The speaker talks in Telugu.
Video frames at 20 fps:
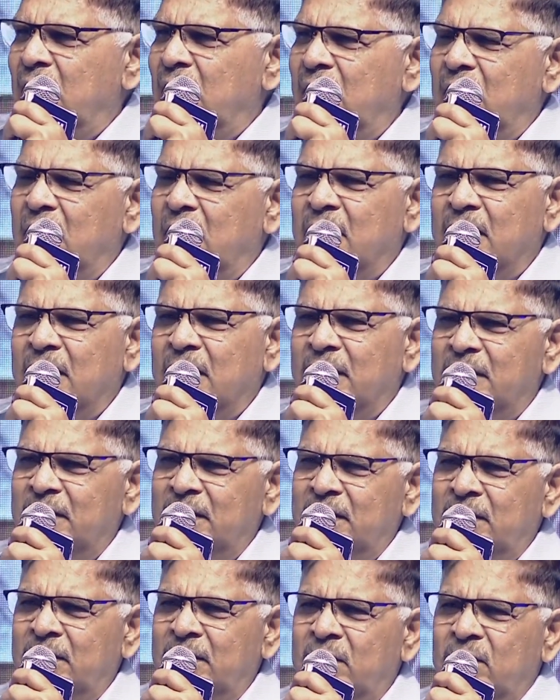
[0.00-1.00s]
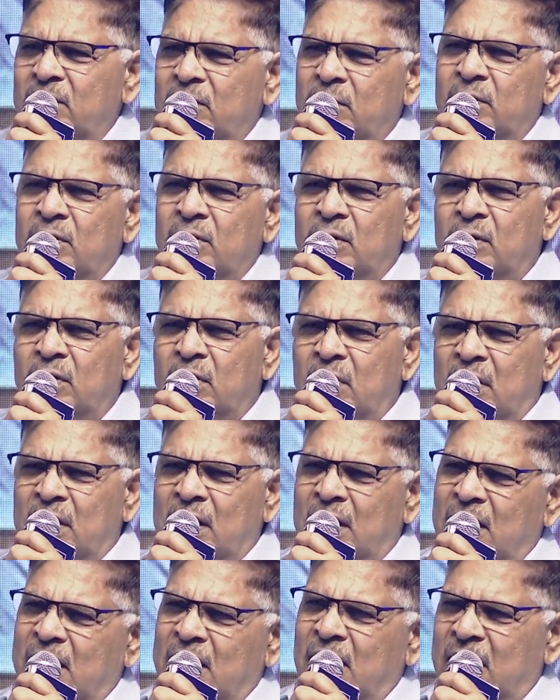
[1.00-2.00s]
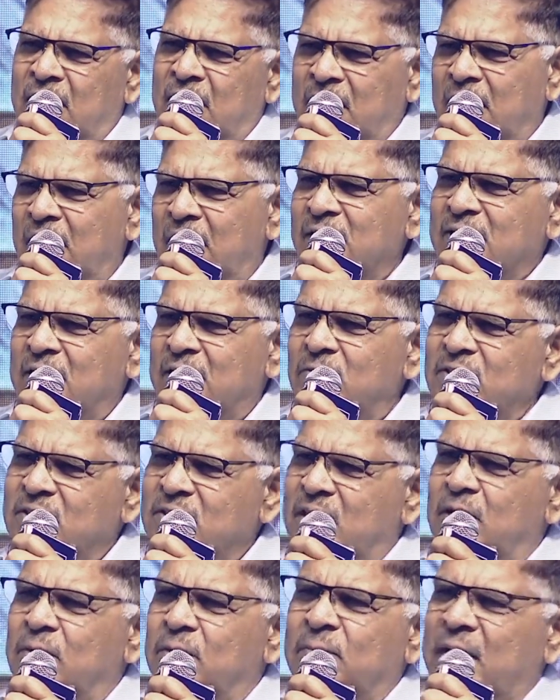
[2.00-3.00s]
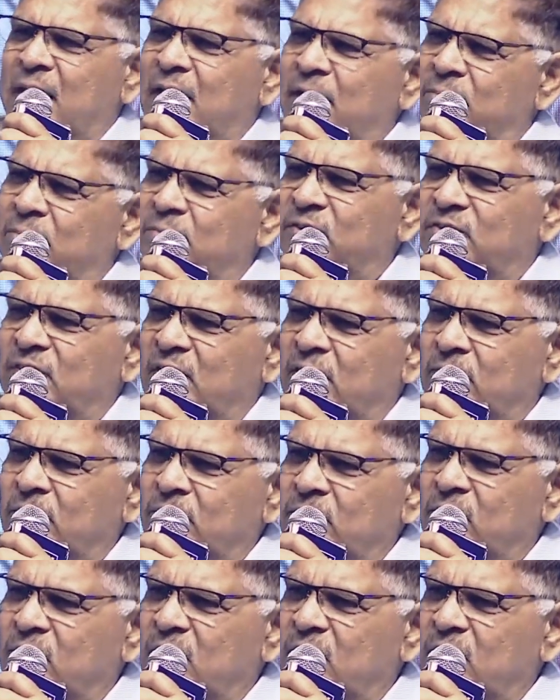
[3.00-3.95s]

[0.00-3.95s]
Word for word: ఆహా కానీ ఇలా రకరకాల సంస్థలను ప్రారంభించాను